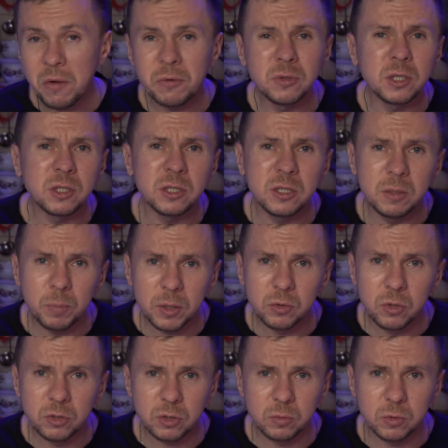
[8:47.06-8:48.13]
Даже они
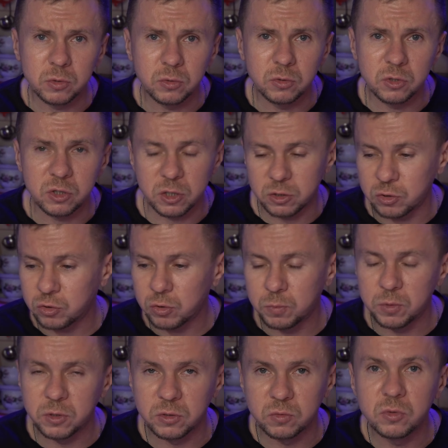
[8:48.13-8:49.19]
подольше могут держать. А что
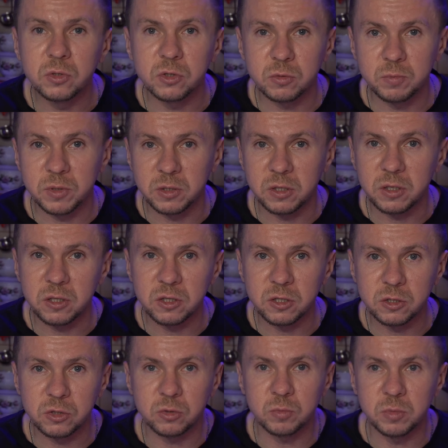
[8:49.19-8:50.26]
перезвонишь, блин, они
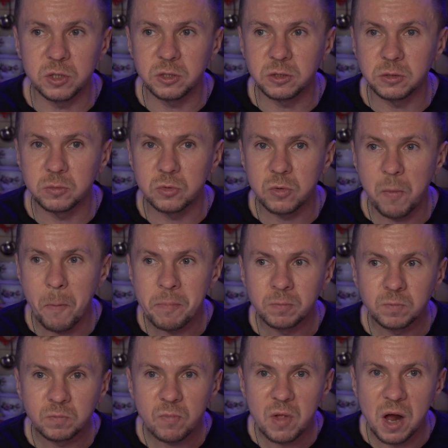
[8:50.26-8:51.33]
30 рублей снимут.
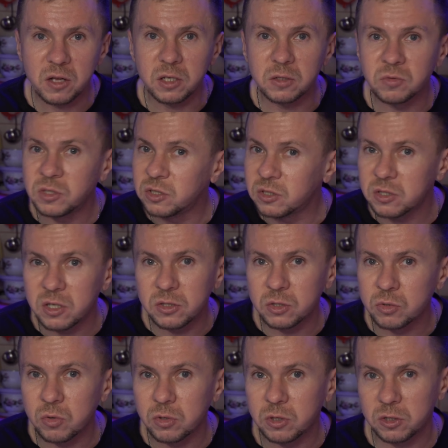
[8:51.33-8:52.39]
А так в день знаете,
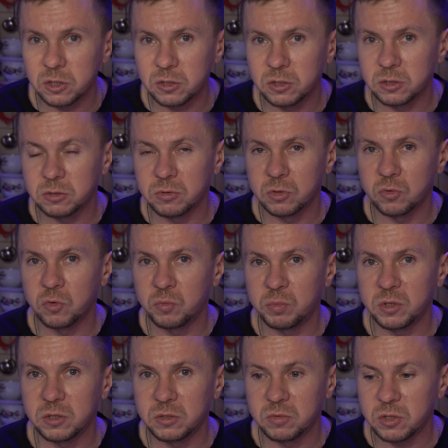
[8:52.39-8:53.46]
сколько таких звонков
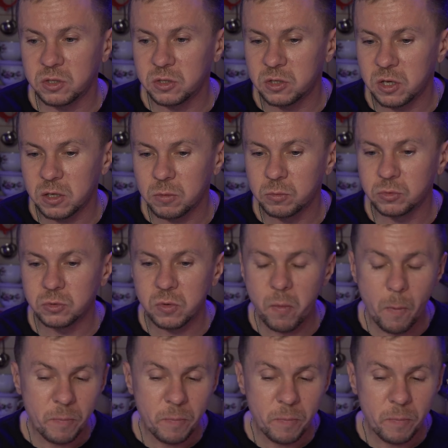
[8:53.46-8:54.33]
перезвонить там, блин?